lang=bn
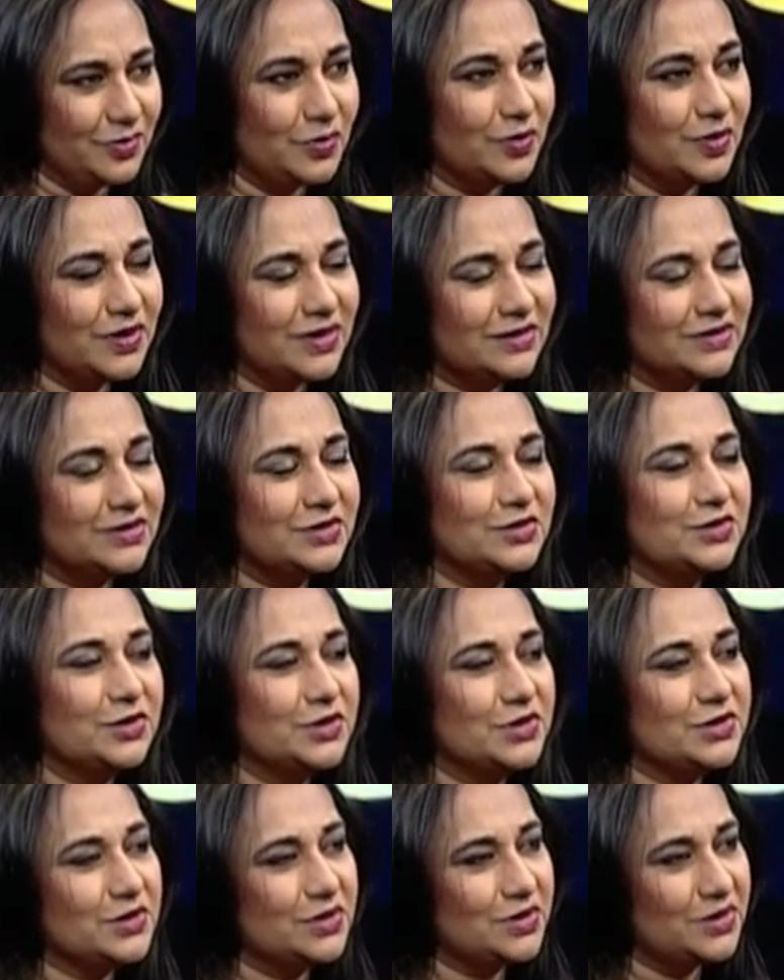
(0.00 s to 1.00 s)
কলকাতার
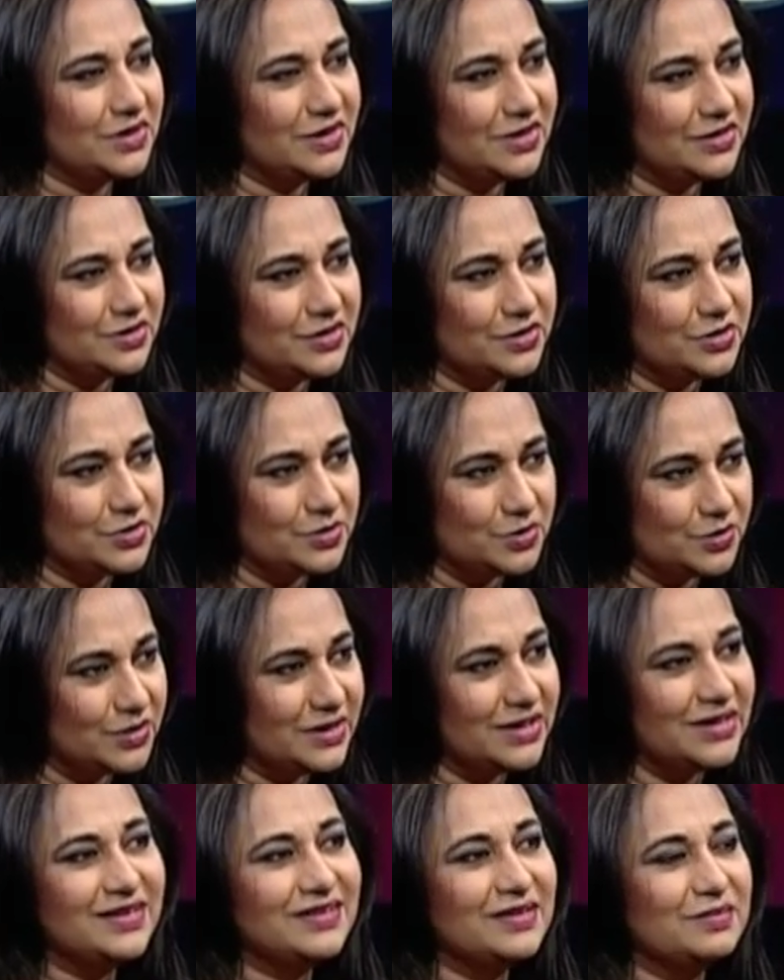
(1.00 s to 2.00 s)
জয় সরকারের
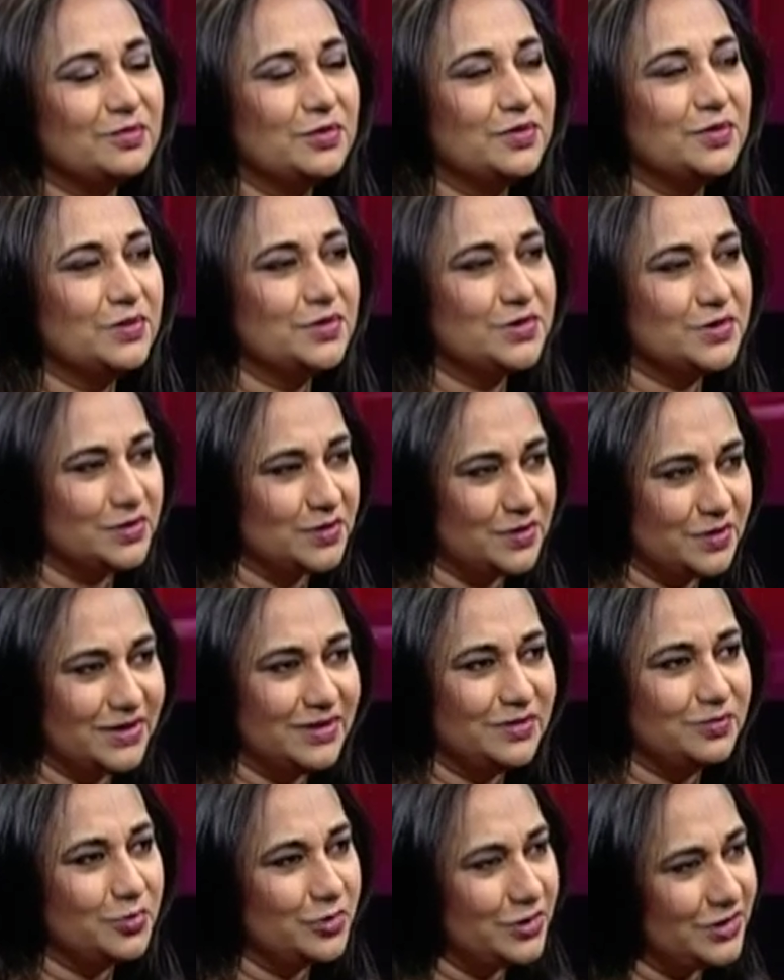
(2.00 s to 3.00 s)
সুরে এবং
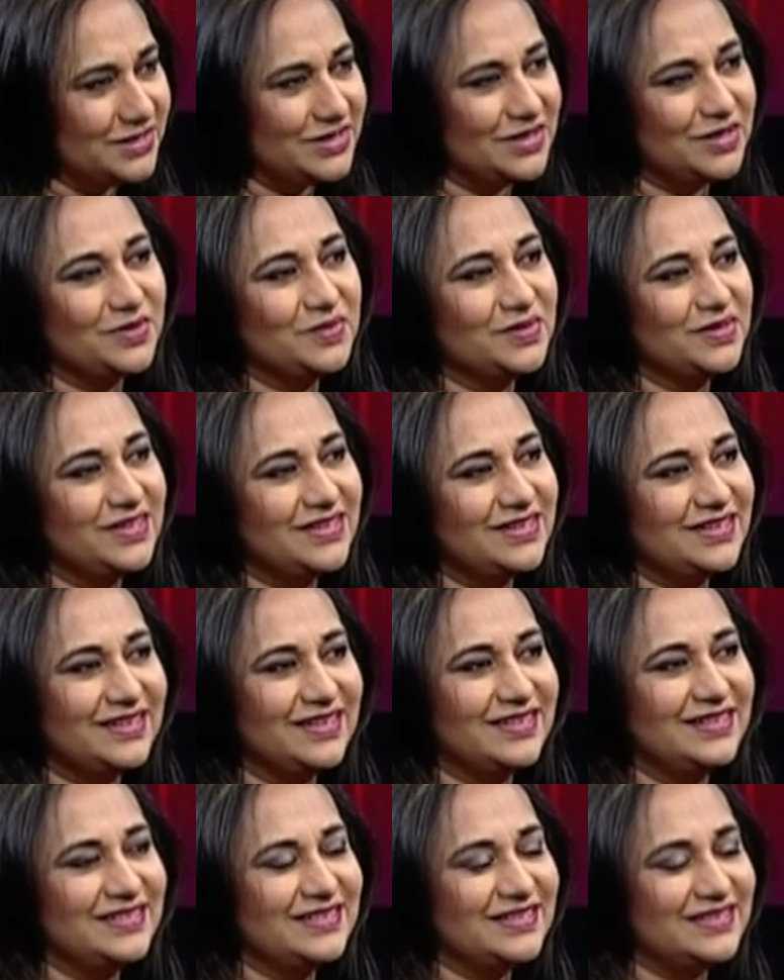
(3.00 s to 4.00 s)
সঙ্গীত পরিচালনা
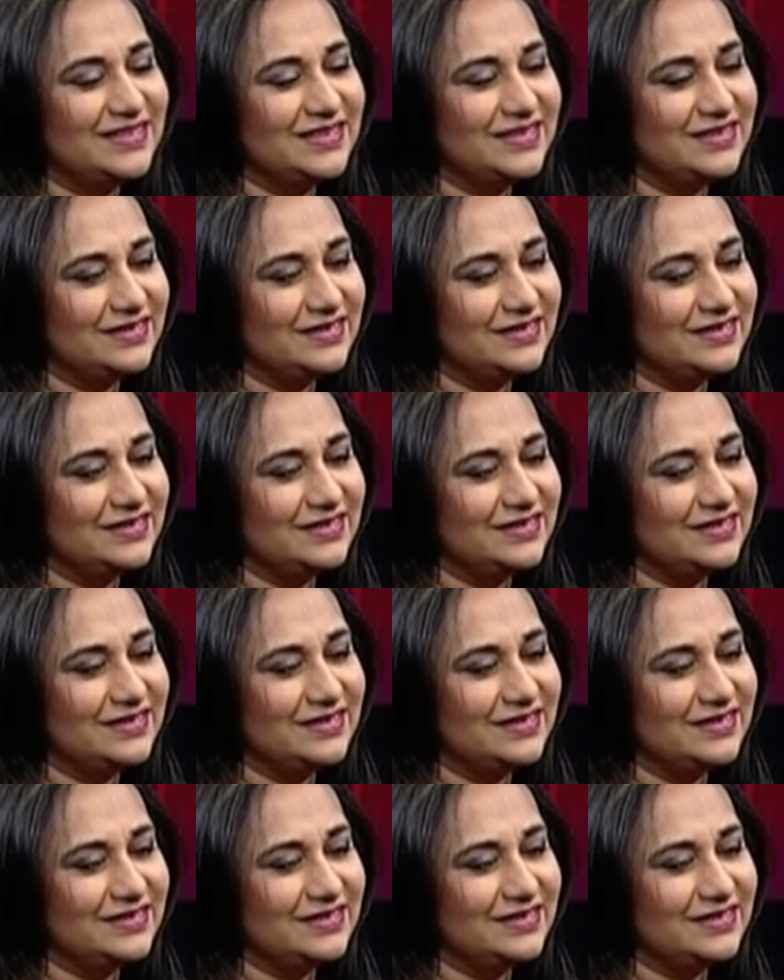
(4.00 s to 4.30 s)
চারটি গান